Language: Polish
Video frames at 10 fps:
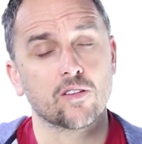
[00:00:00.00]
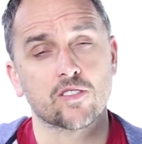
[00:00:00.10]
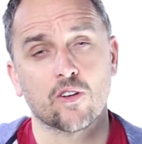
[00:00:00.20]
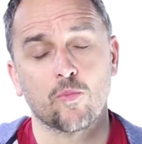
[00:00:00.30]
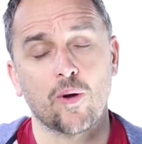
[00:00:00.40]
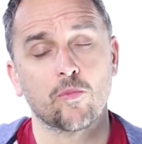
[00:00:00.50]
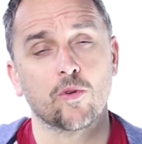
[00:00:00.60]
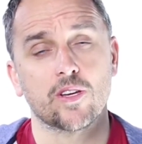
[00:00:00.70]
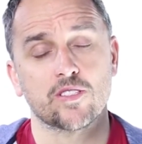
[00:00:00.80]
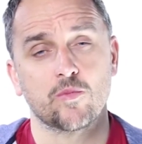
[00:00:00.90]
skoro Pan
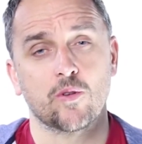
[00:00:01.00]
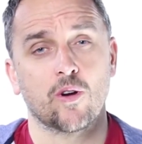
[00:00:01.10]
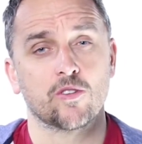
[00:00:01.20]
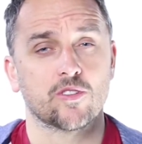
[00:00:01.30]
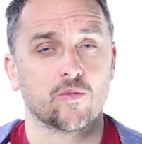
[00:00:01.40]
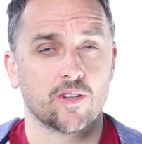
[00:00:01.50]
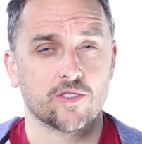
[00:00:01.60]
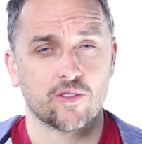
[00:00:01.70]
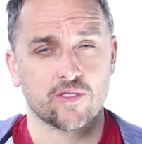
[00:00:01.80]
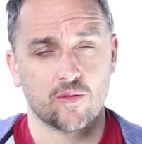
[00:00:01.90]
Bóg jest miłością,
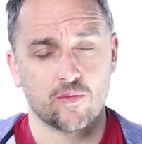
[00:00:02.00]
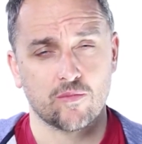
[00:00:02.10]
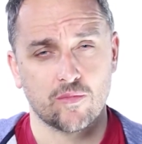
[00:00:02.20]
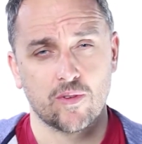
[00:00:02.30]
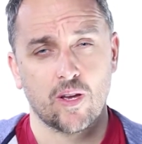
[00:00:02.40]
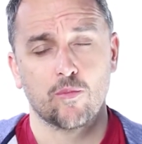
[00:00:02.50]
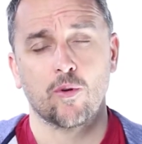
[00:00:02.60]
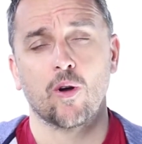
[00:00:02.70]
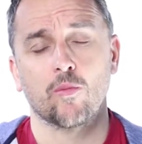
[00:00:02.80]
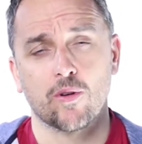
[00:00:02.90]
dlaczego są,
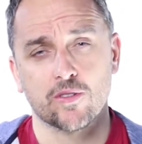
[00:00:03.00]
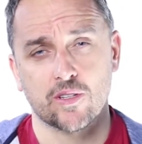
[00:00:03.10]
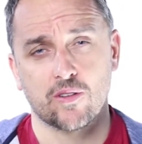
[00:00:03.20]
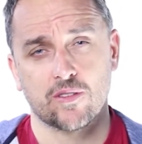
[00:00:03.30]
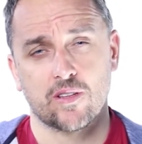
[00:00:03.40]
były obozy